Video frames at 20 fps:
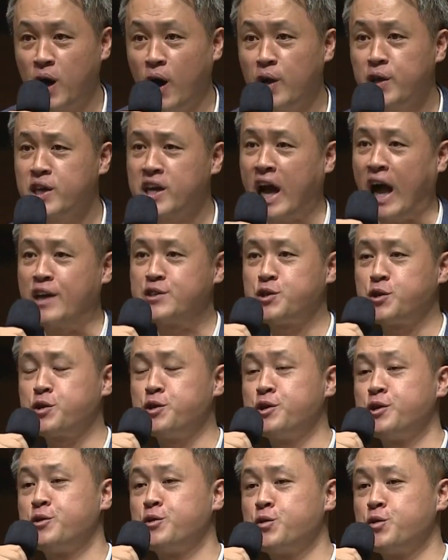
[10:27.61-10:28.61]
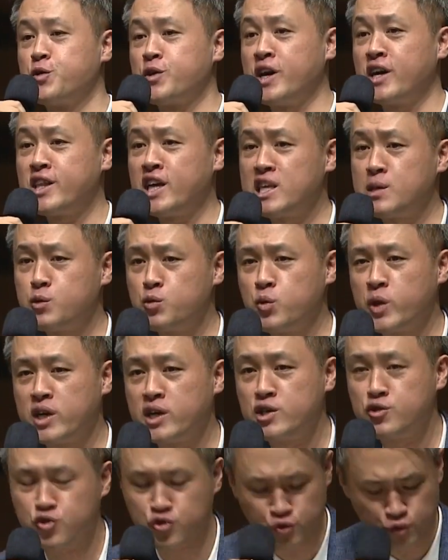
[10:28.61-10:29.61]
아니, 가정을 이루는데 하나님은 왜
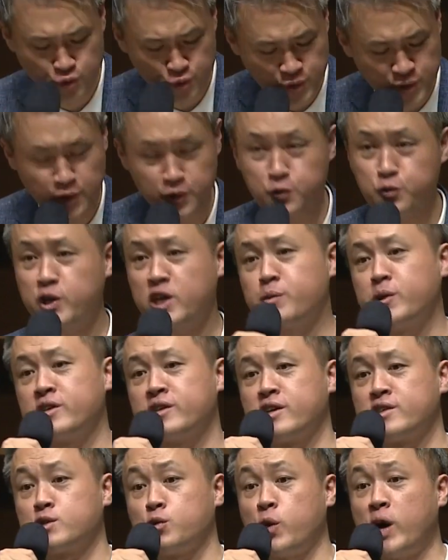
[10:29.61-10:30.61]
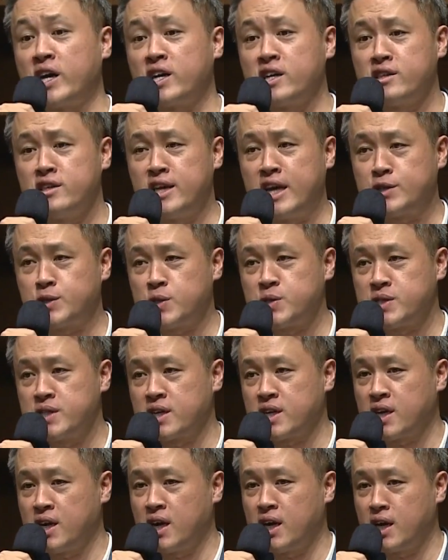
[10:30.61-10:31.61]
이 충성됨에 대해서 확인을
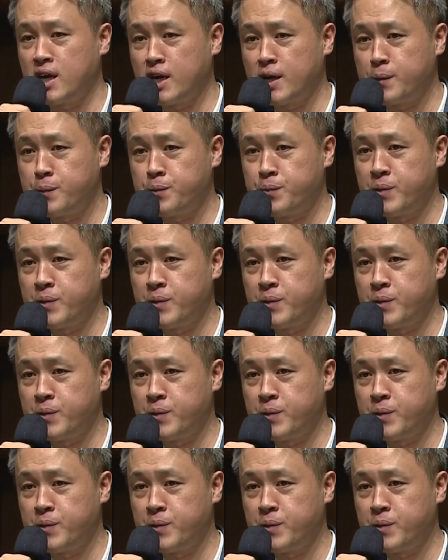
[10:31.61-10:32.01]
하셨을까?